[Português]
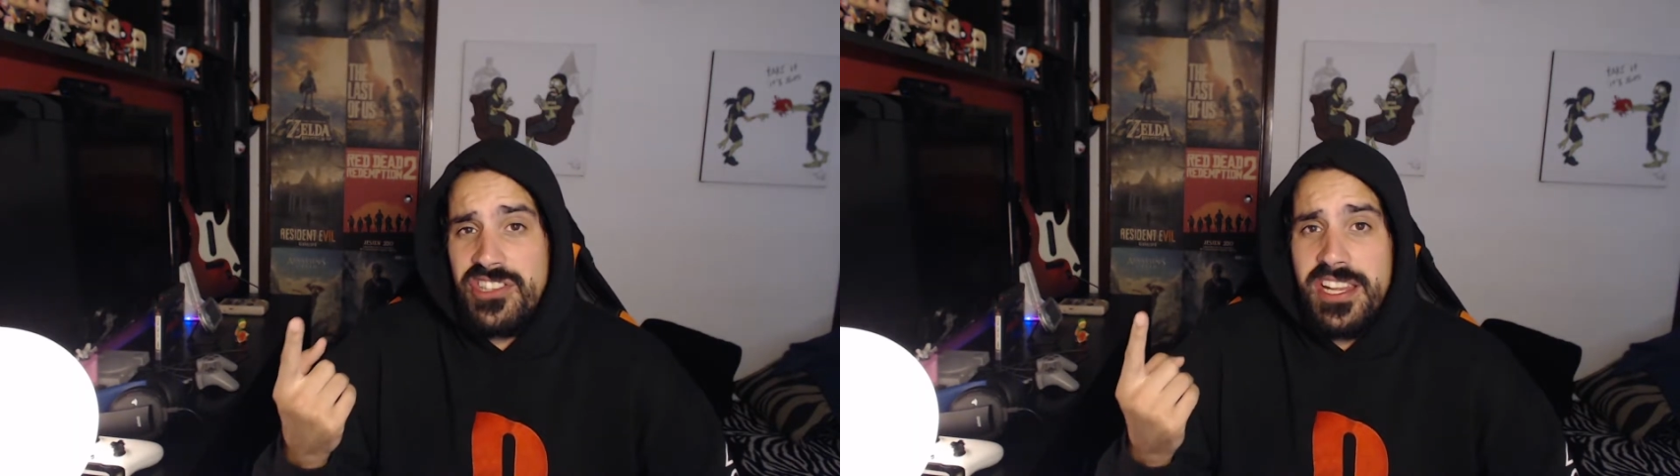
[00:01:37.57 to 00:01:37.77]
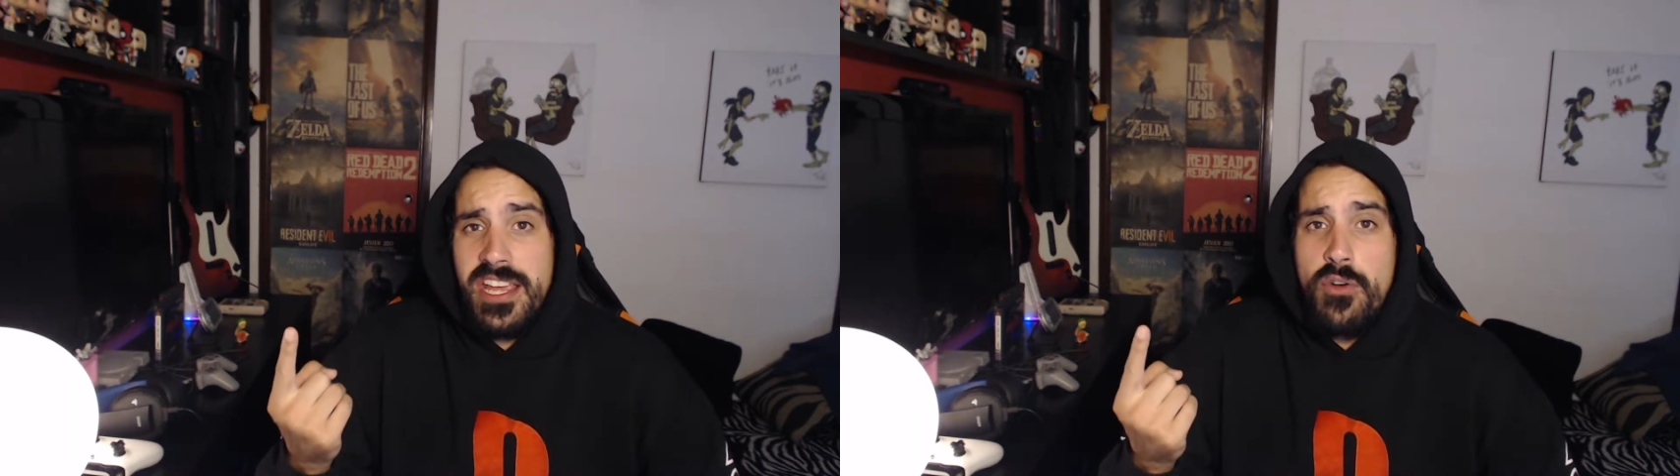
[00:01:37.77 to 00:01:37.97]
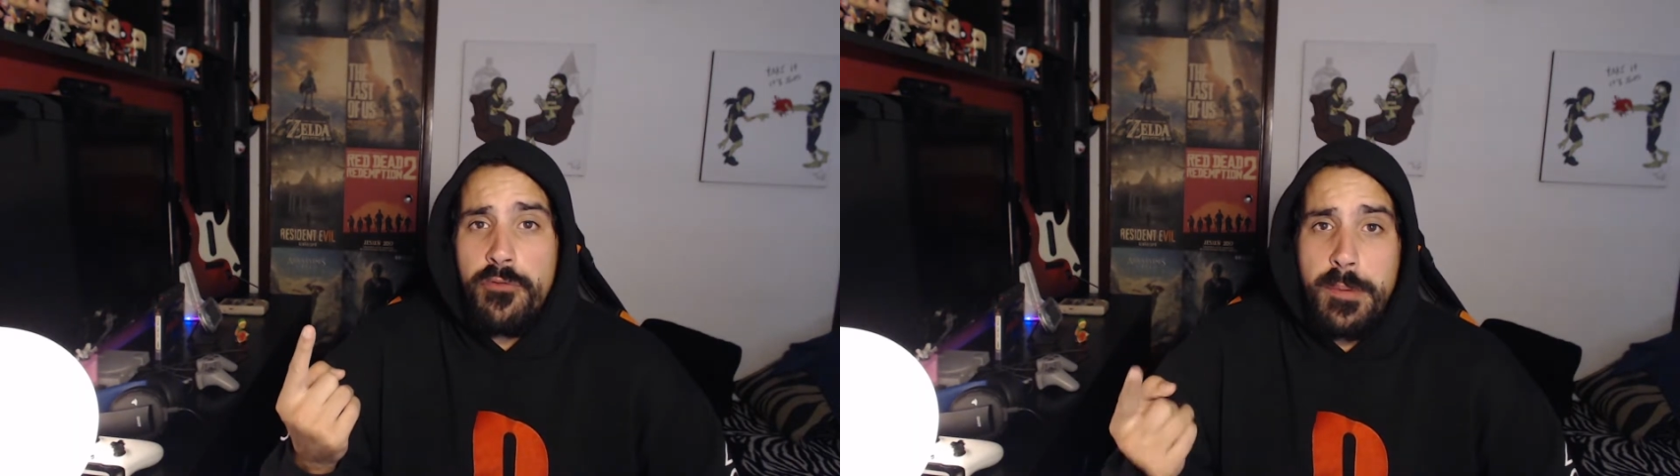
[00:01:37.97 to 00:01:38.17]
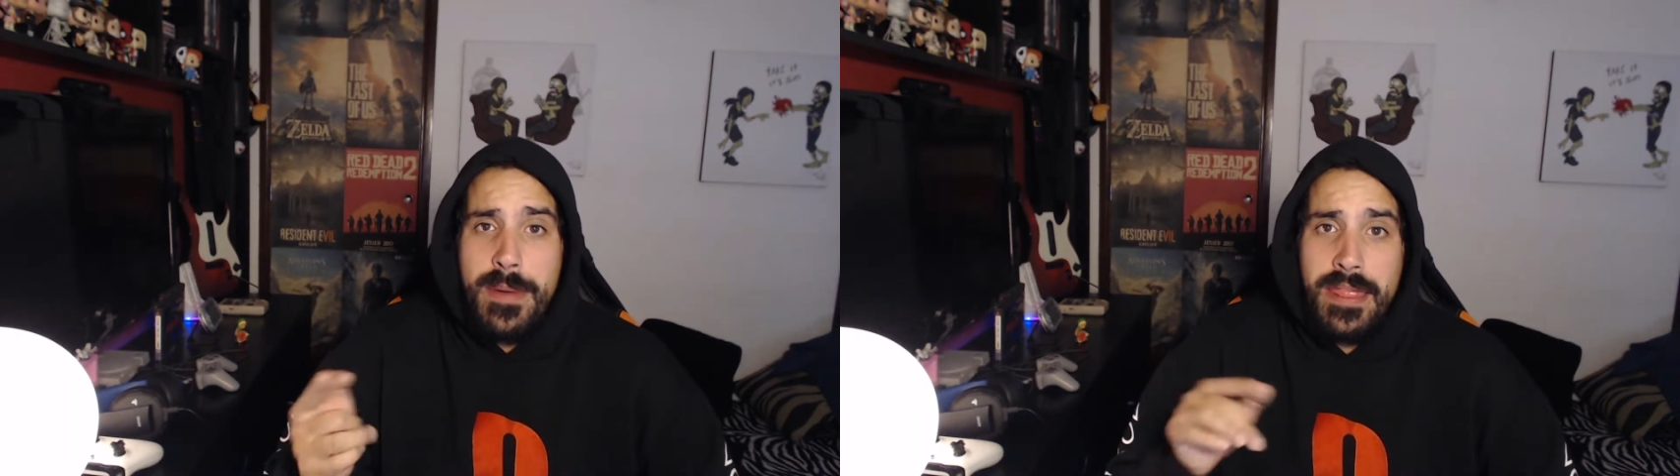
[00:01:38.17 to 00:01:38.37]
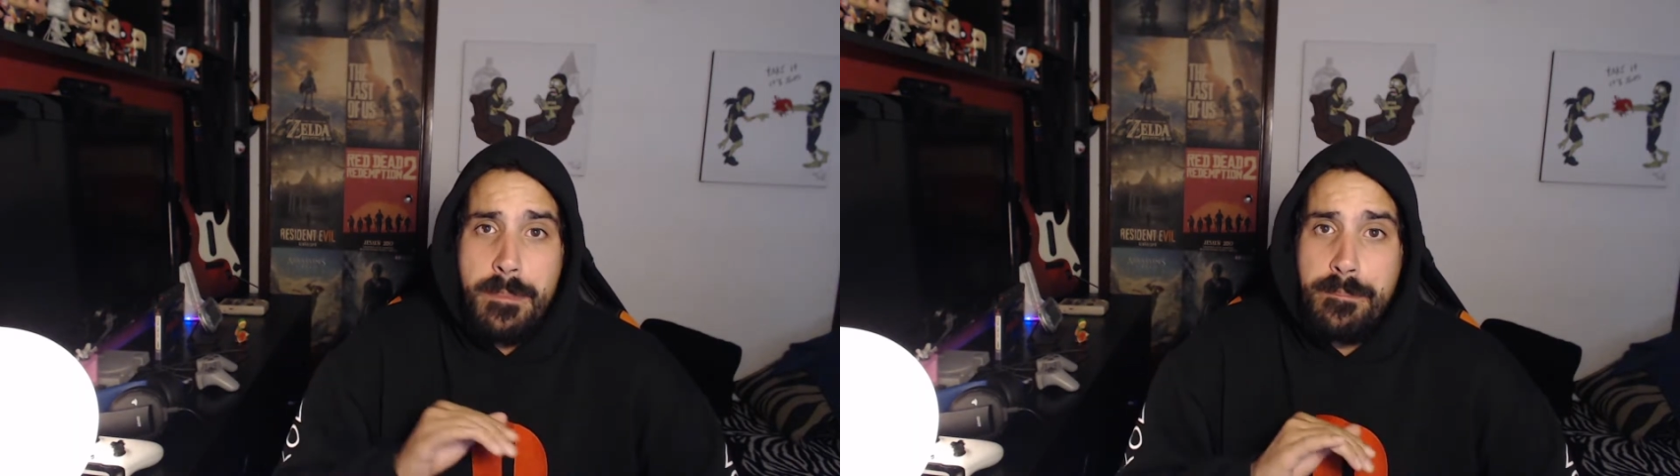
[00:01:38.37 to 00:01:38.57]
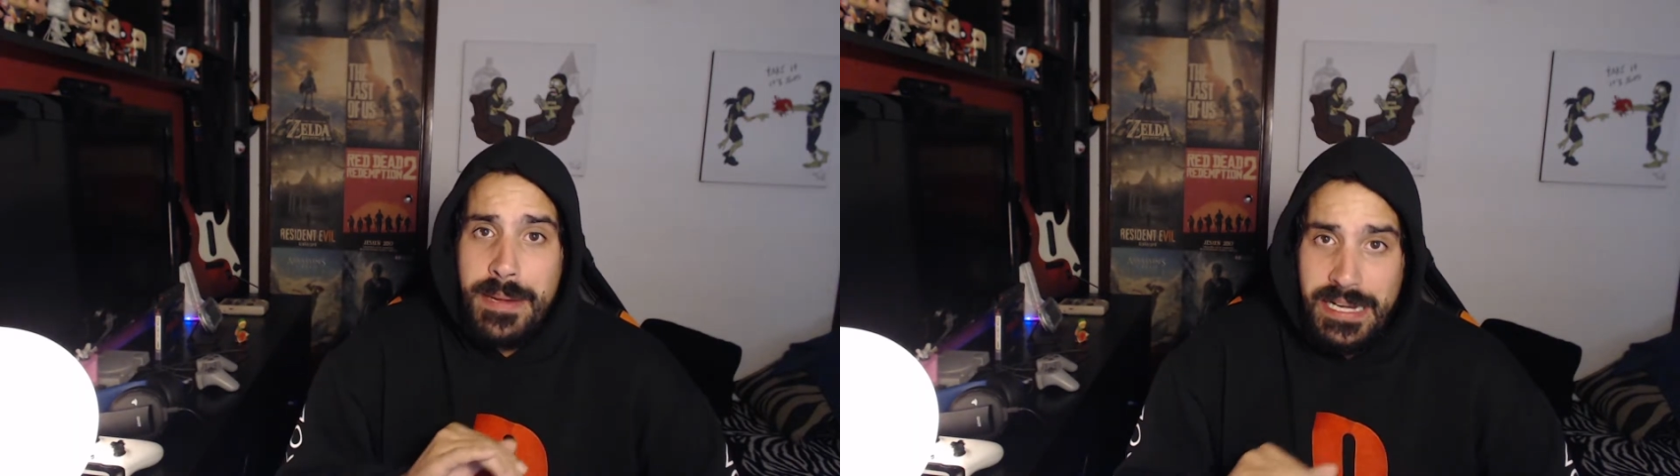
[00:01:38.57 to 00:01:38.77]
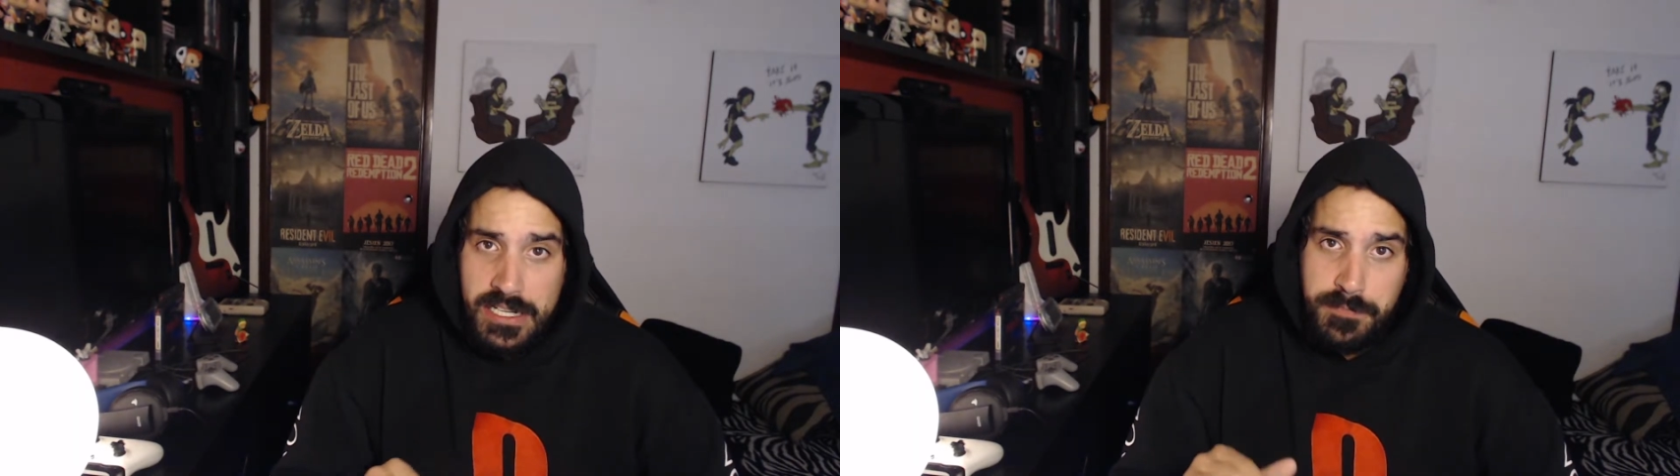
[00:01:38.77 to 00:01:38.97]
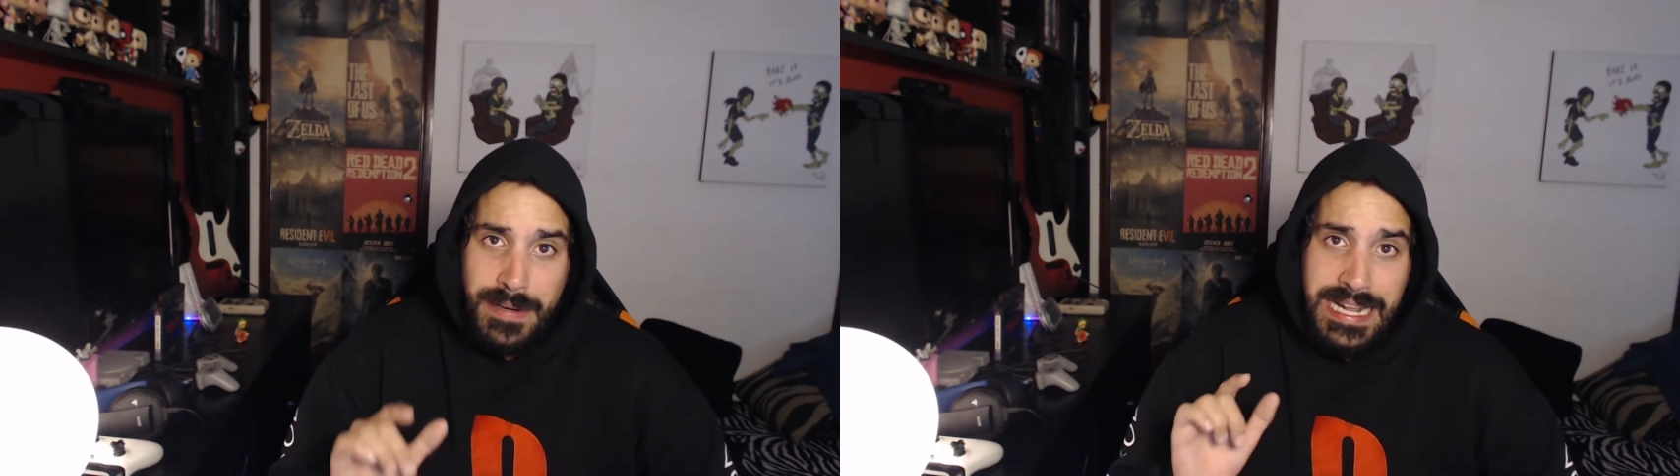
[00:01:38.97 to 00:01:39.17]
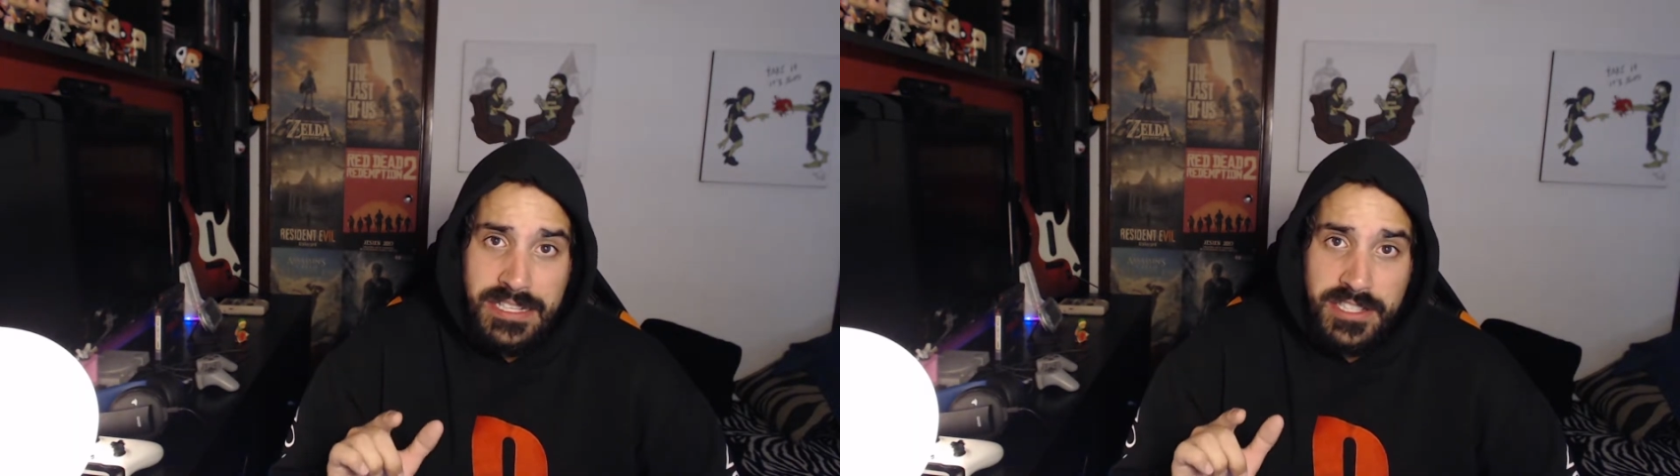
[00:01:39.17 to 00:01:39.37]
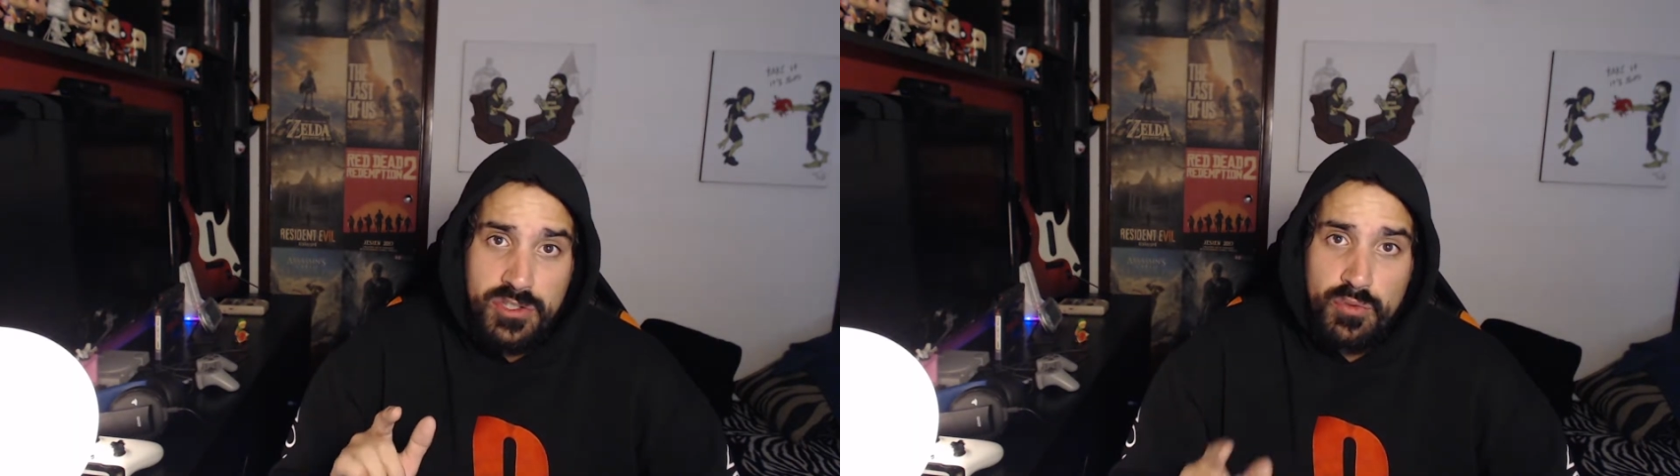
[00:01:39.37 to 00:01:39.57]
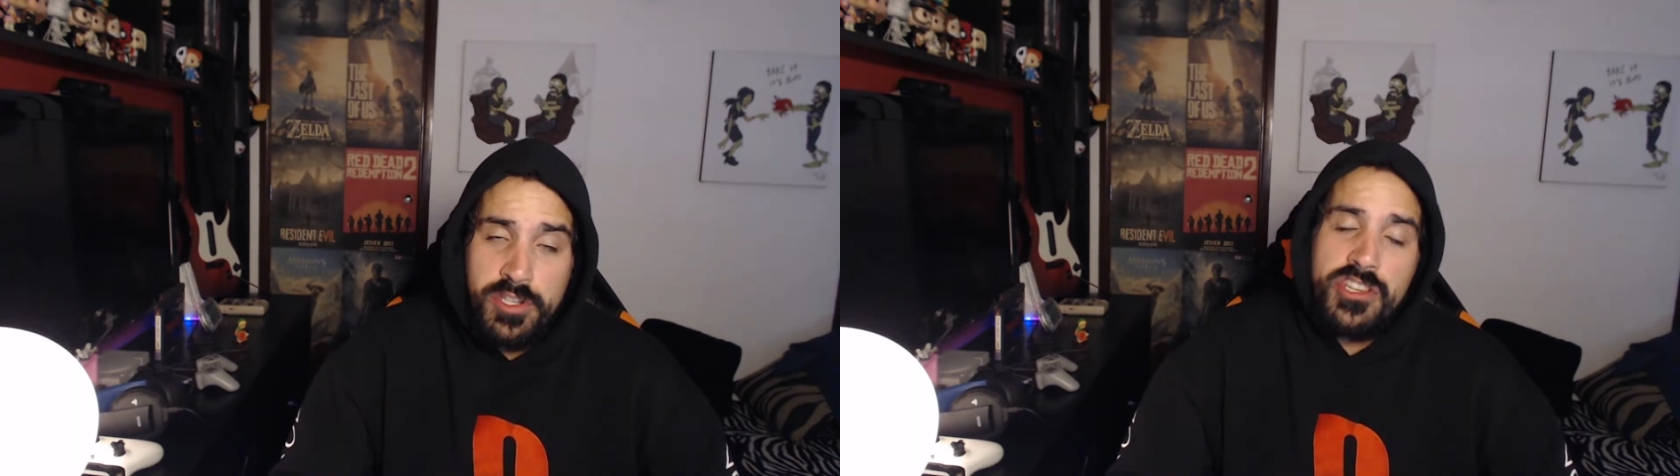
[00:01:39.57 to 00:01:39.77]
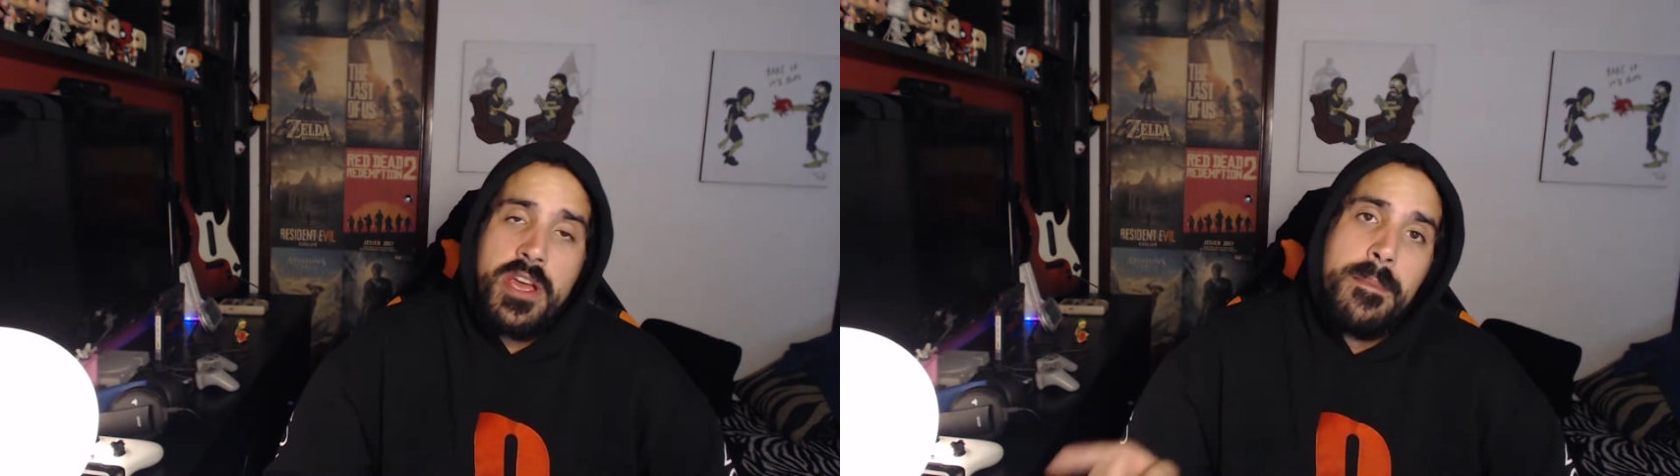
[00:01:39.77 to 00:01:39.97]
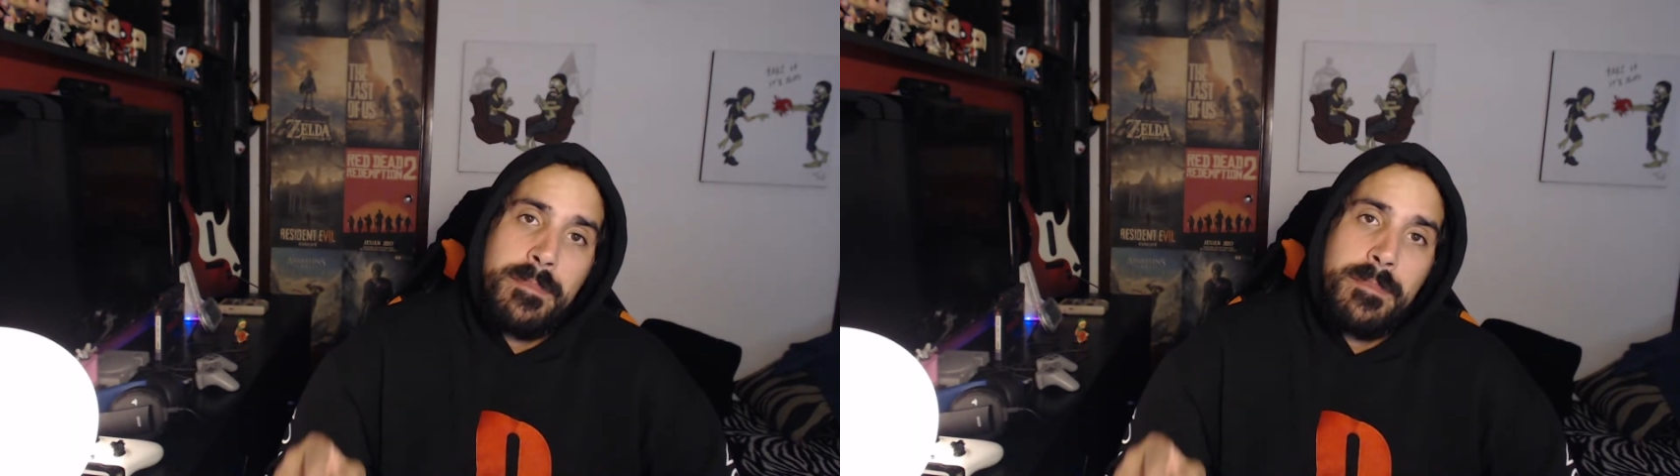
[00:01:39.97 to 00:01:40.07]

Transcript: estaria confirmado apenas para a Nintendo Switch,